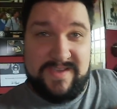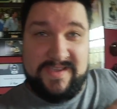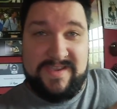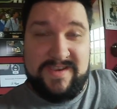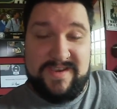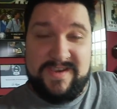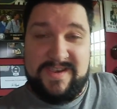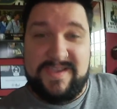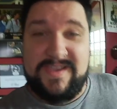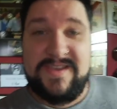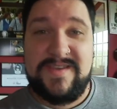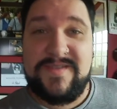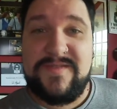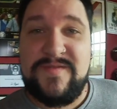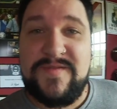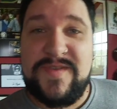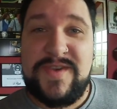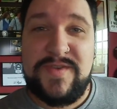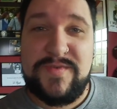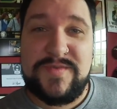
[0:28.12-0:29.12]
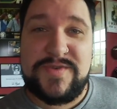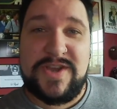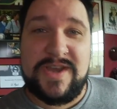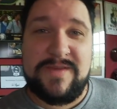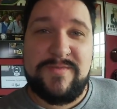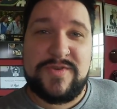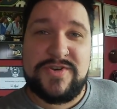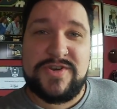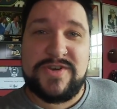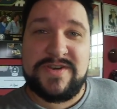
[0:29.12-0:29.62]
in die
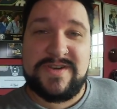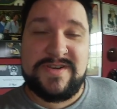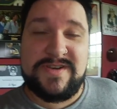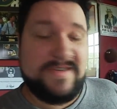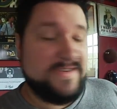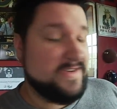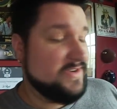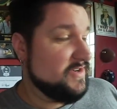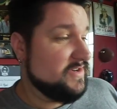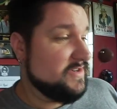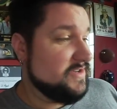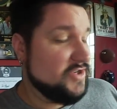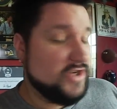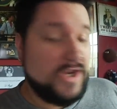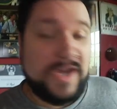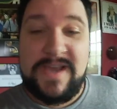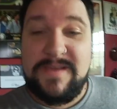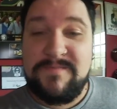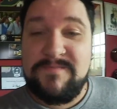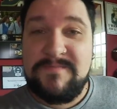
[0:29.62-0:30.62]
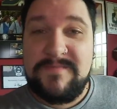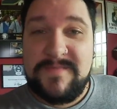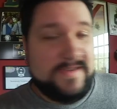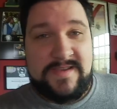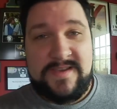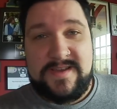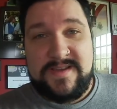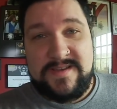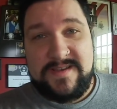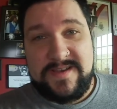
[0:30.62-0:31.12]
Videobeschreibung sch äh, schreiben.
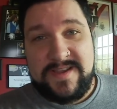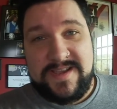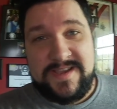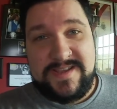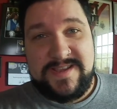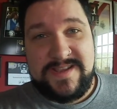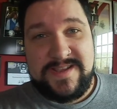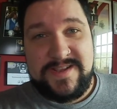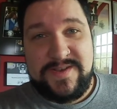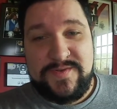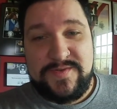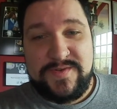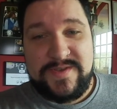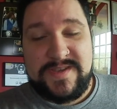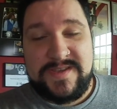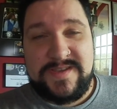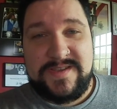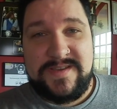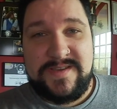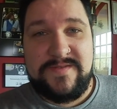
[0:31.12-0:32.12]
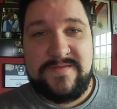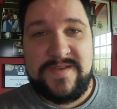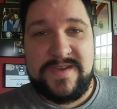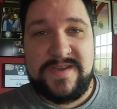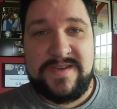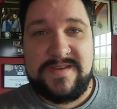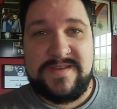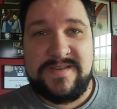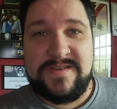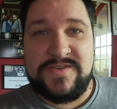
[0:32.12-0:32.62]
Ja, dann geht's jetzt los.
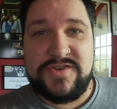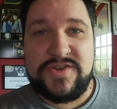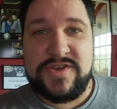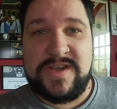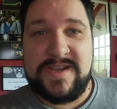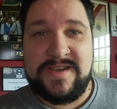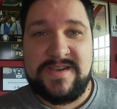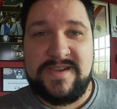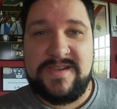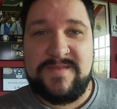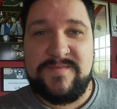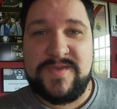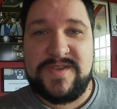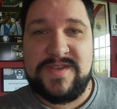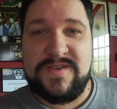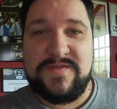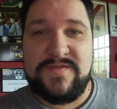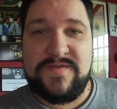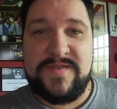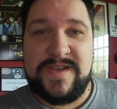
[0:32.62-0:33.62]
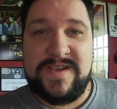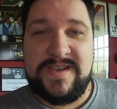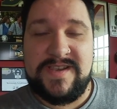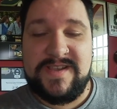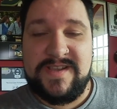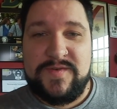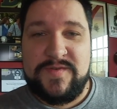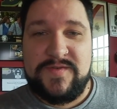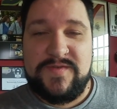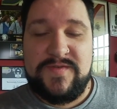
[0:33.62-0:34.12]
Wir starten, gehen ein bisschen aufs Feld
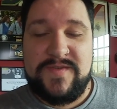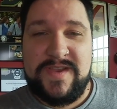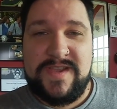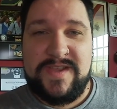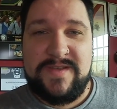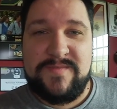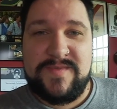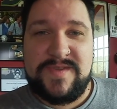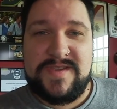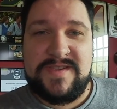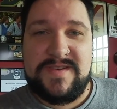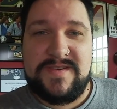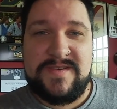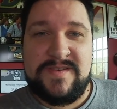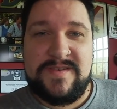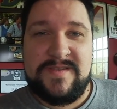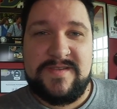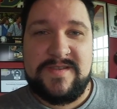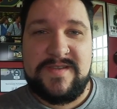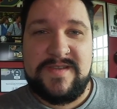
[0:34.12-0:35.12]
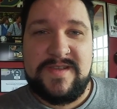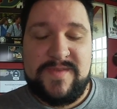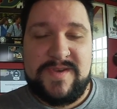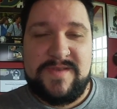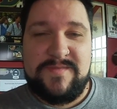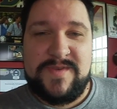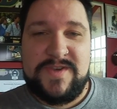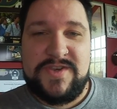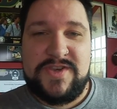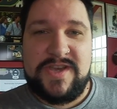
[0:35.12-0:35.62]
und fliegen ein bisschen mit
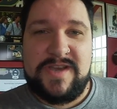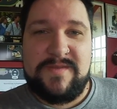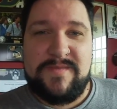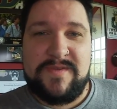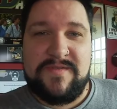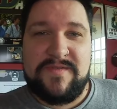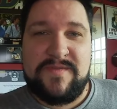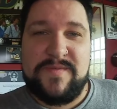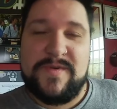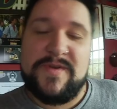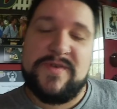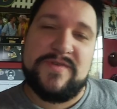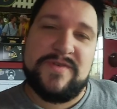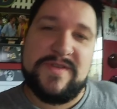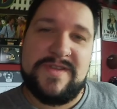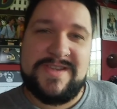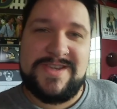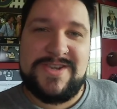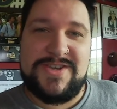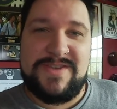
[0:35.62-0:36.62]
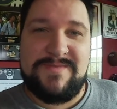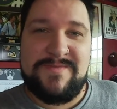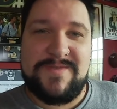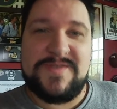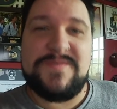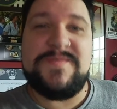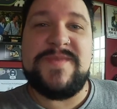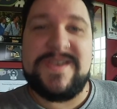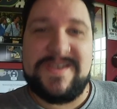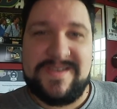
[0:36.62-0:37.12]
dem DJI Mavic Pro. Ich nehme
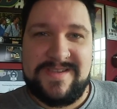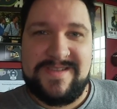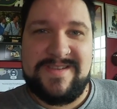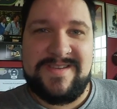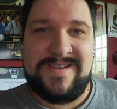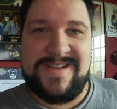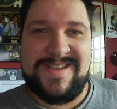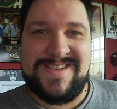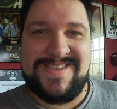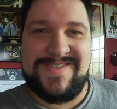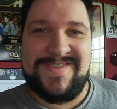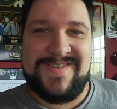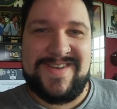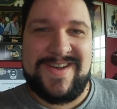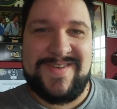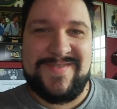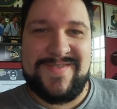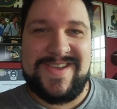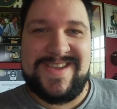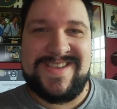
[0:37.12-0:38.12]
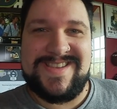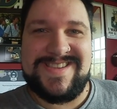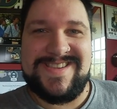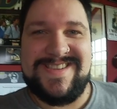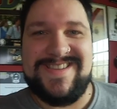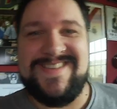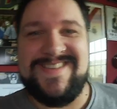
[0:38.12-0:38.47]
euch mit. Also, auf geht's.